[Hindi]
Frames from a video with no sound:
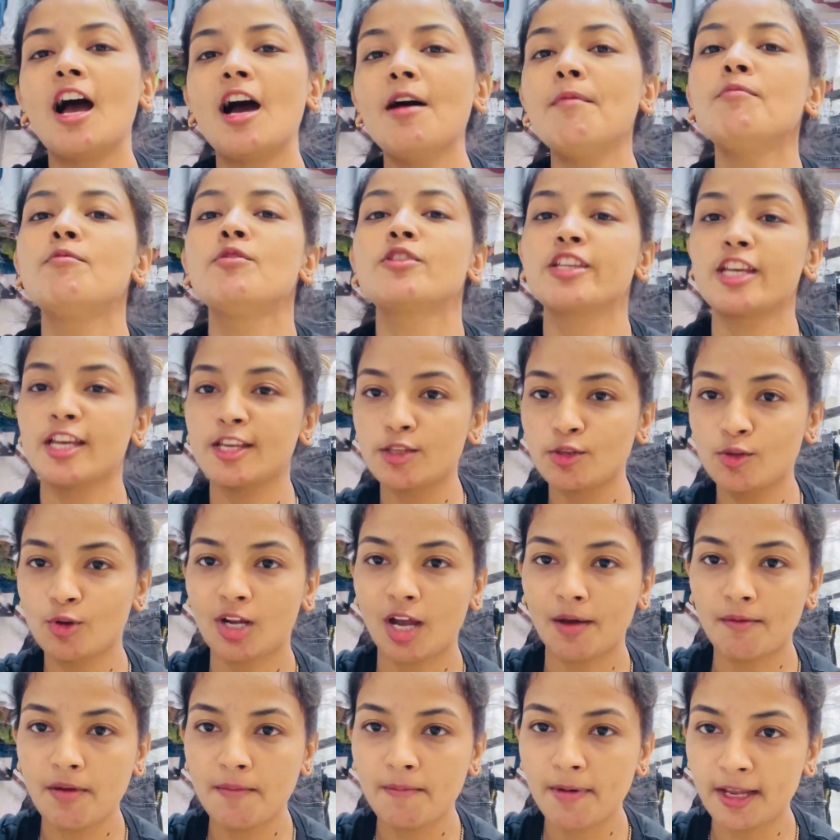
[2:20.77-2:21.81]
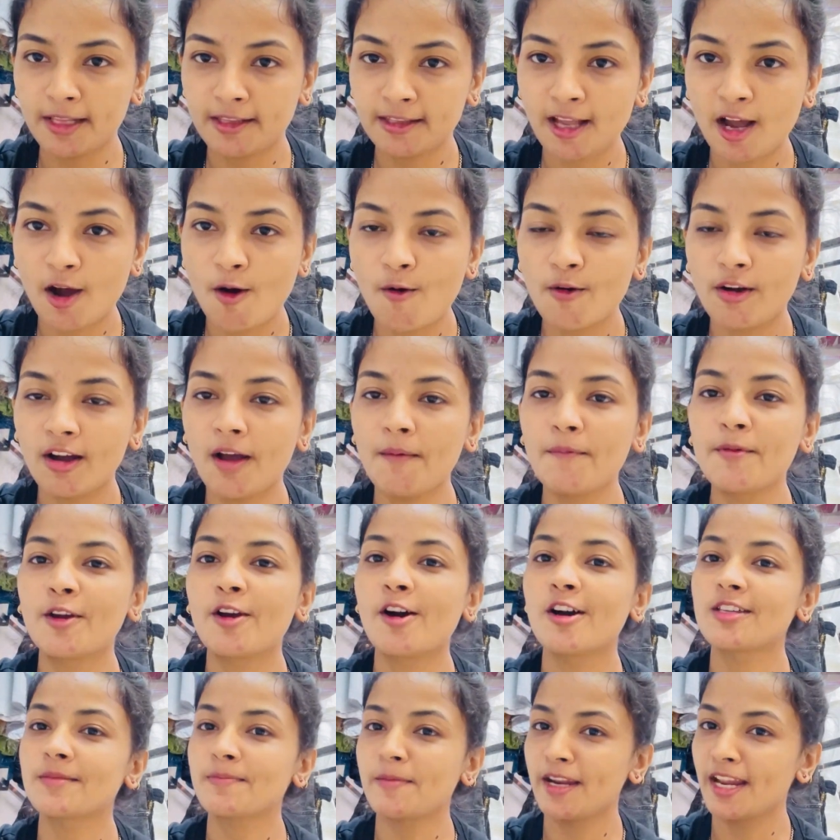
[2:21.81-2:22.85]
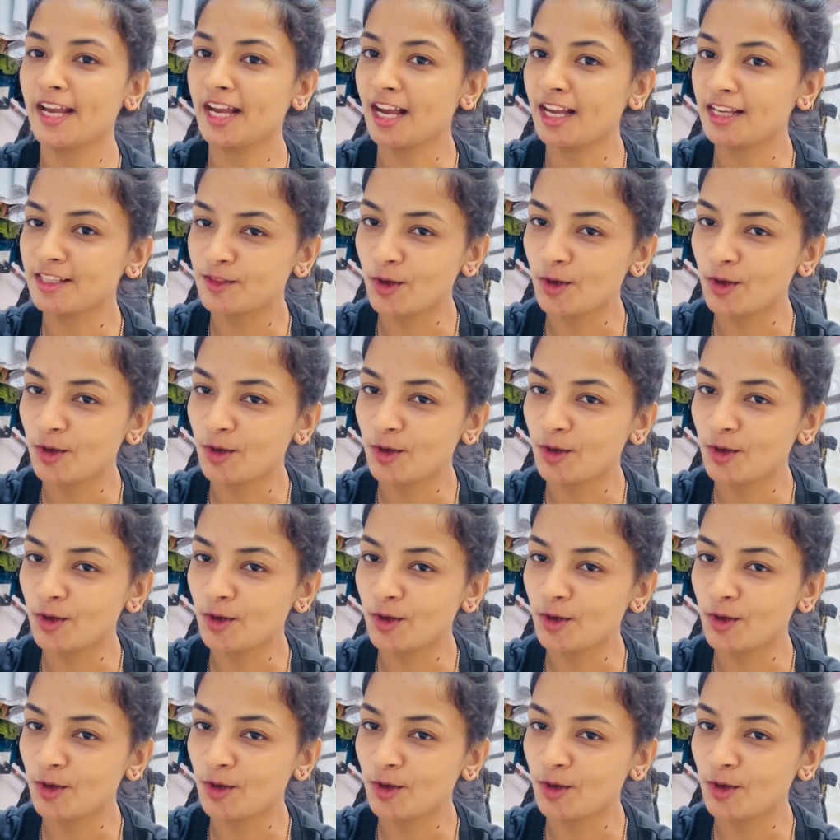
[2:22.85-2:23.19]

अब मुझे इस दुकान में बैठना होगा बिकॉज मैंने